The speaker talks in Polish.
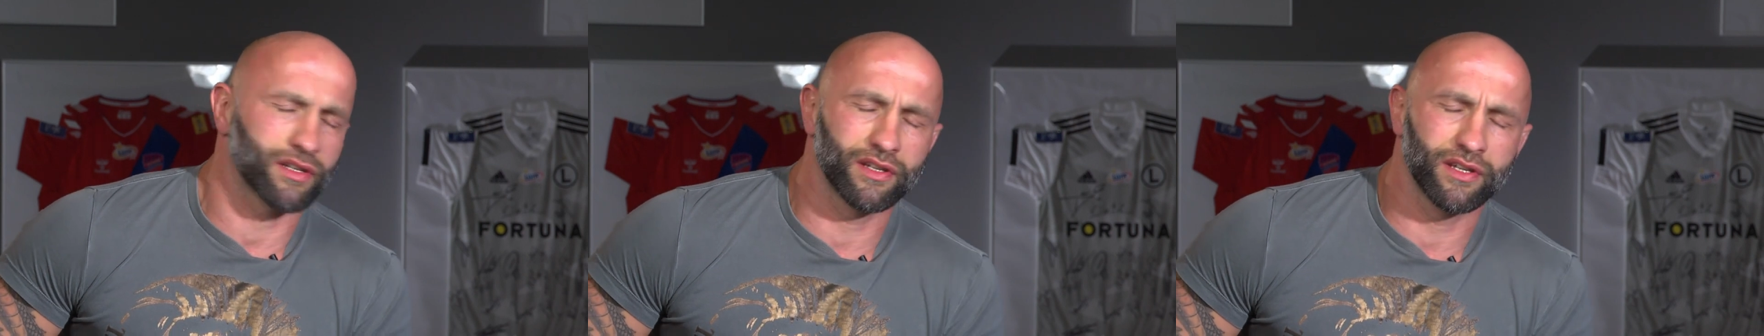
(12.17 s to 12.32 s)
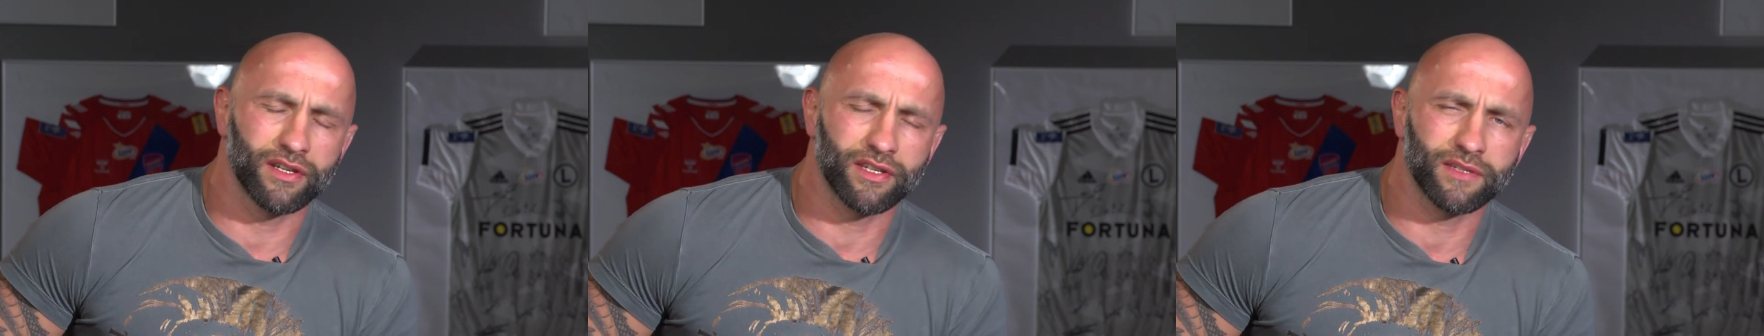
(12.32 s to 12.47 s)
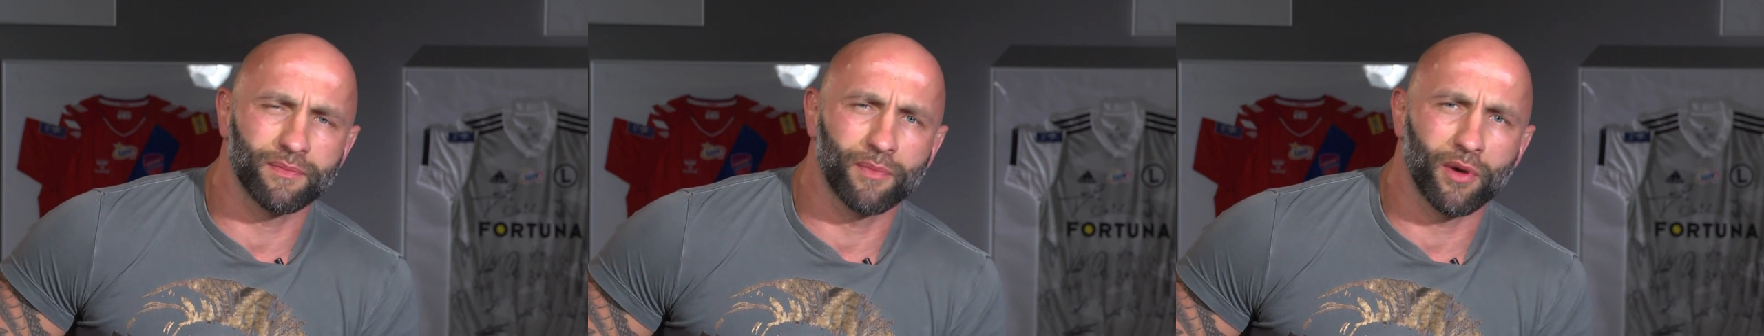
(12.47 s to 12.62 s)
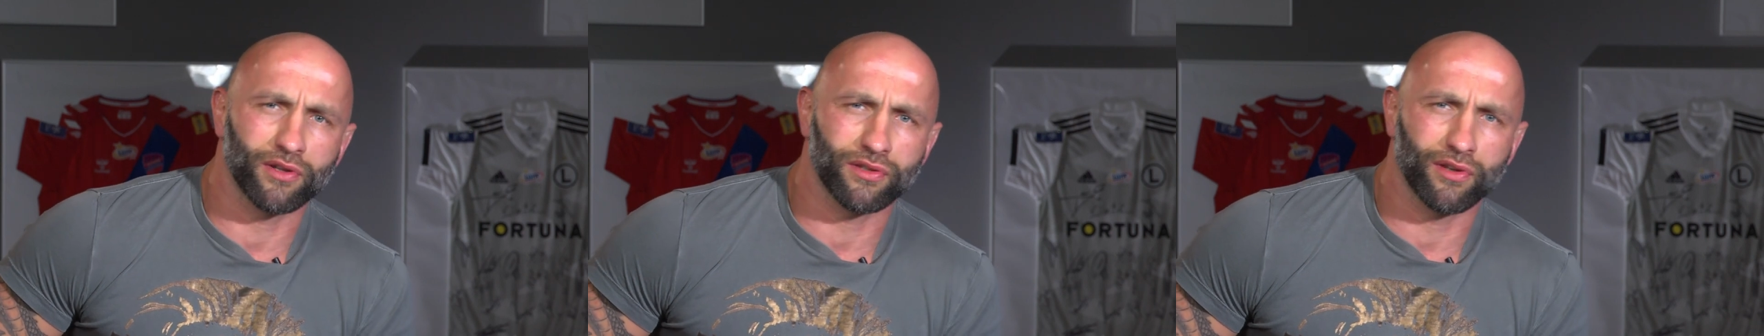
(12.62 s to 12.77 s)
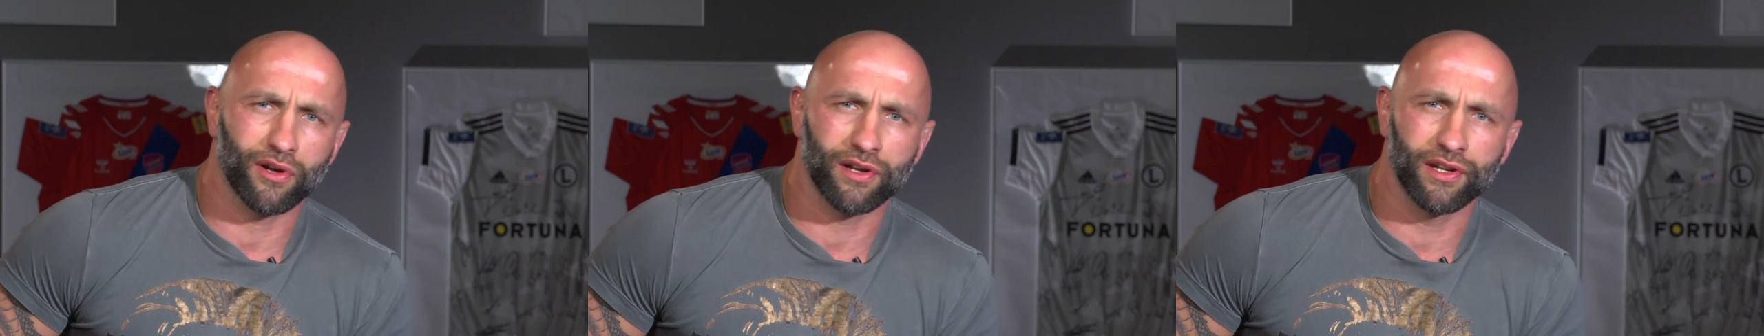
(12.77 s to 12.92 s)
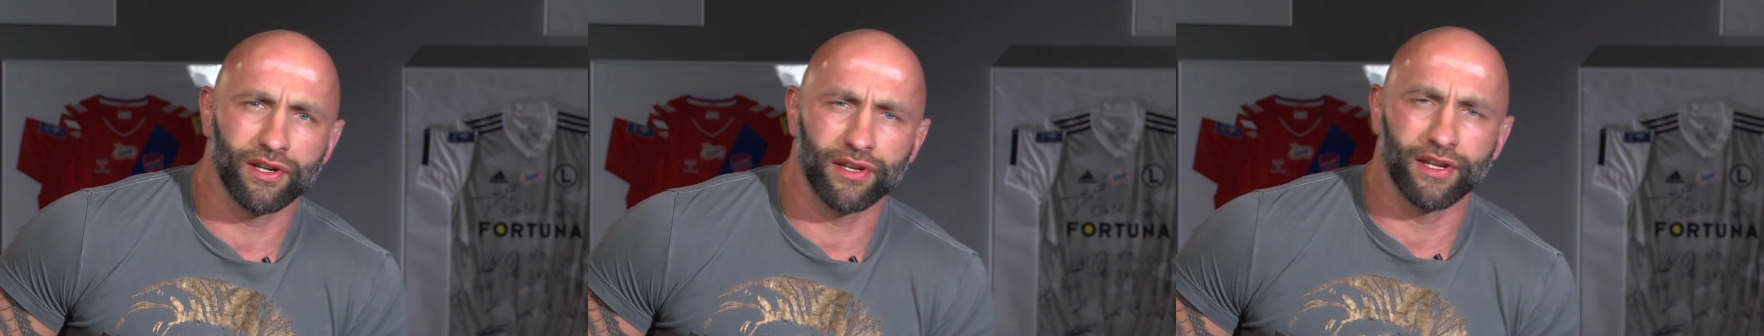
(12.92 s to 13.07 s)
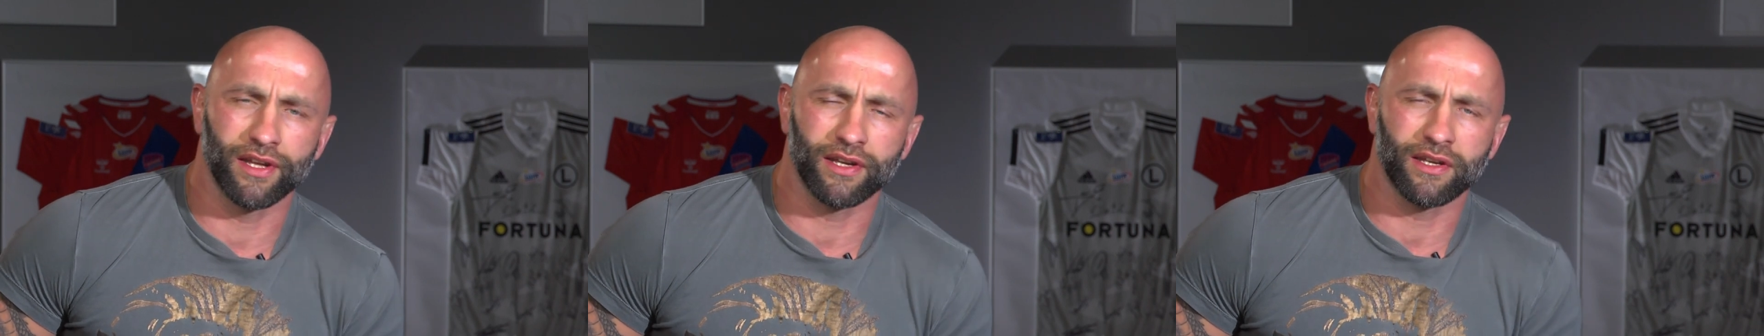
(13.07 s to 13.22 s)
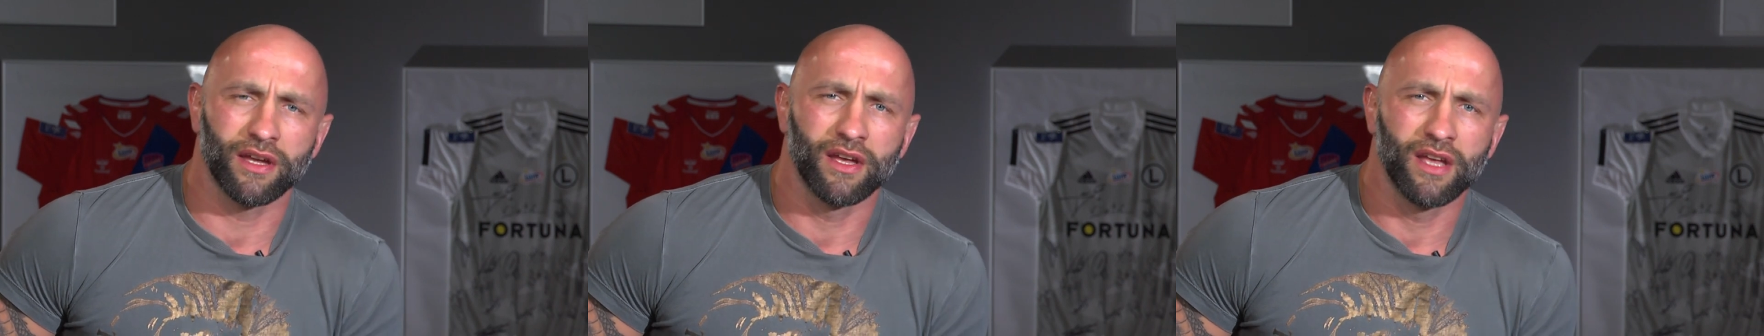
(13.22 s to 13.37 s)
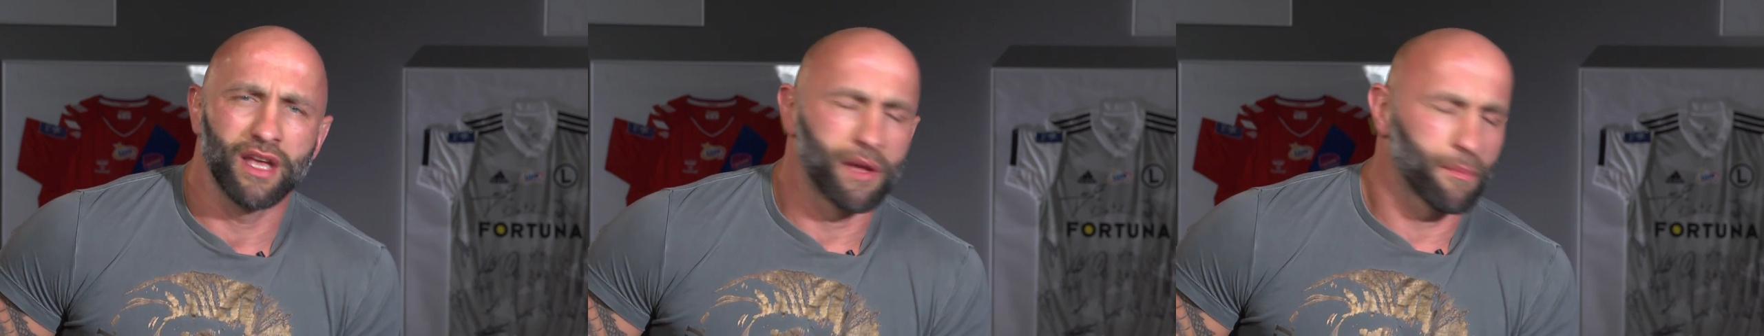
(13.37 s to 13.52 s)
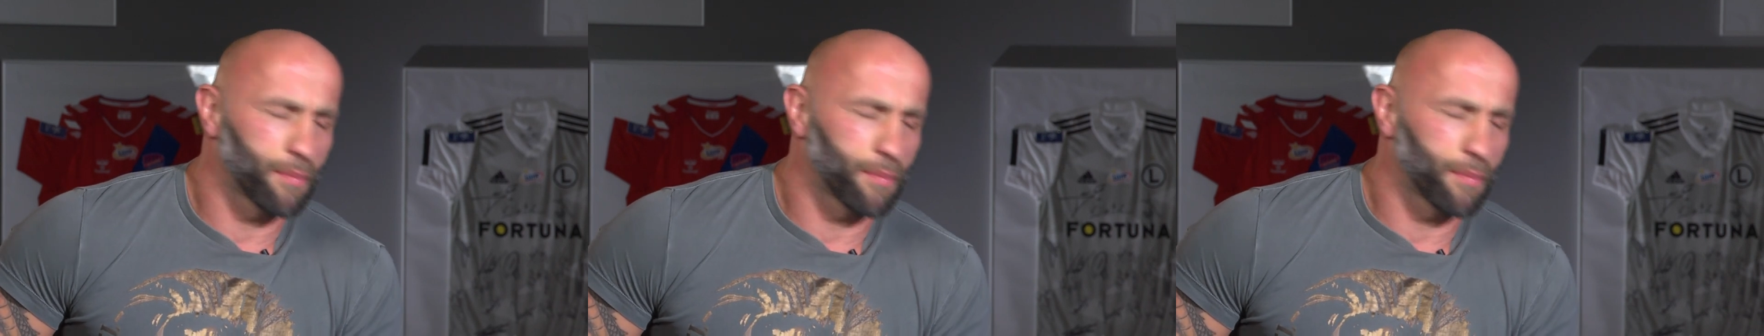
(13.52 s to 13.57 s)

yy, Sportoklinik.